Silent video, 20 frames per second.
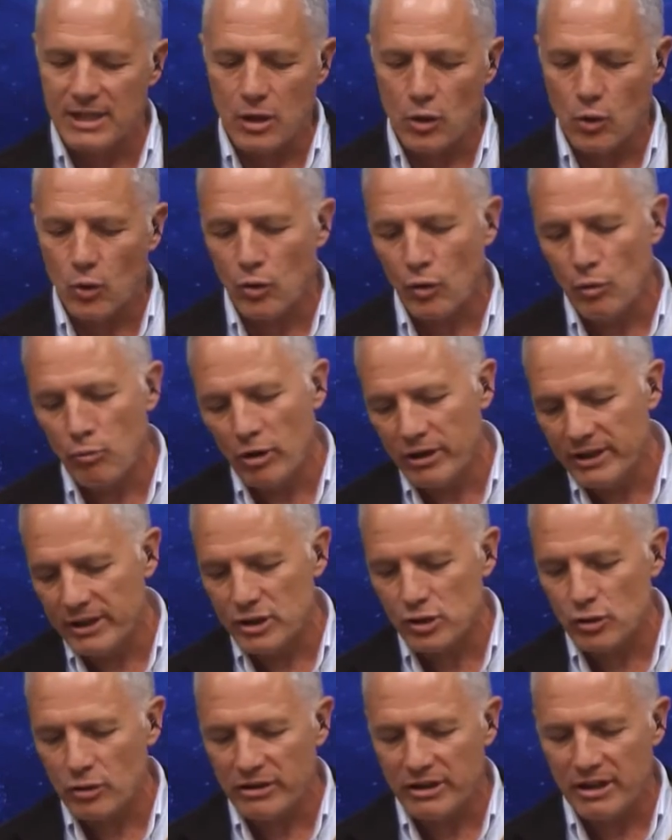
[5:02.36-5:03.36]
o, como ha
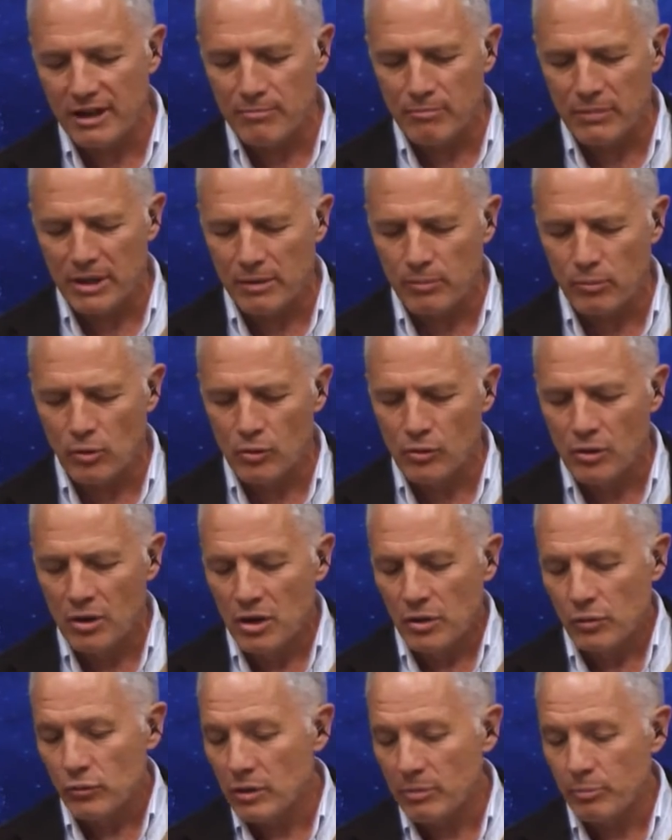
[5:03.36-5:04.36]
dicho Adrián Barbón,
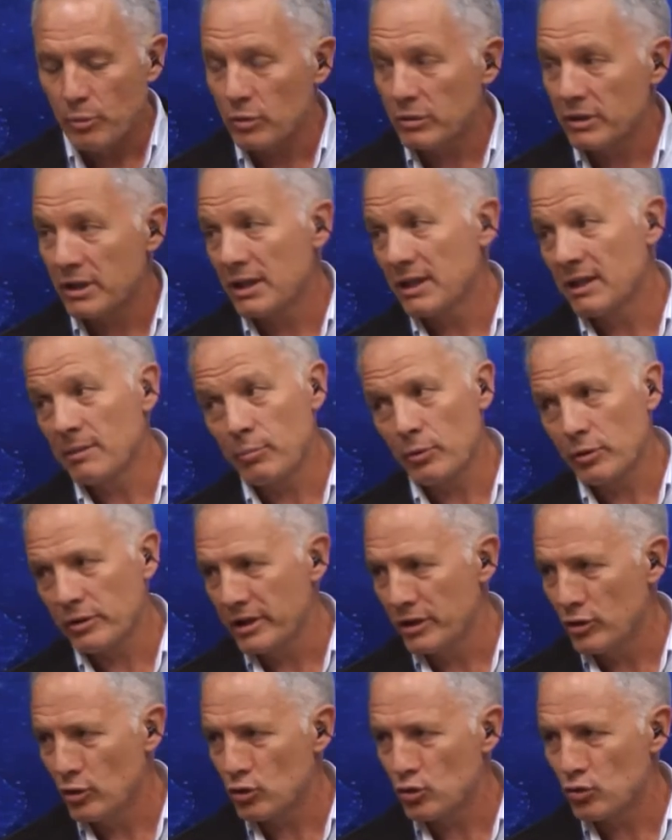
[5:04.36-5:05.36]
no aporta nada
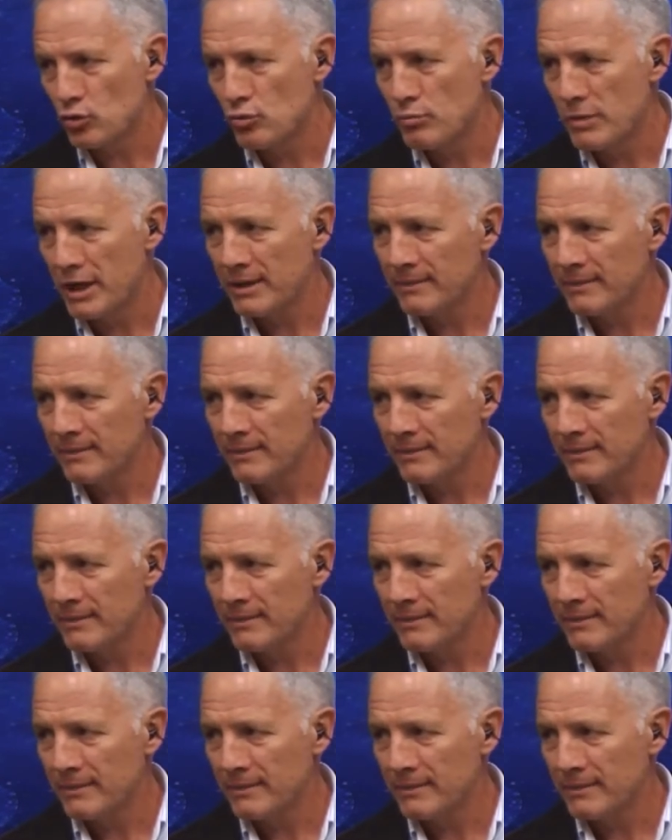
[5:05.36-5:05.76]
porque no suma?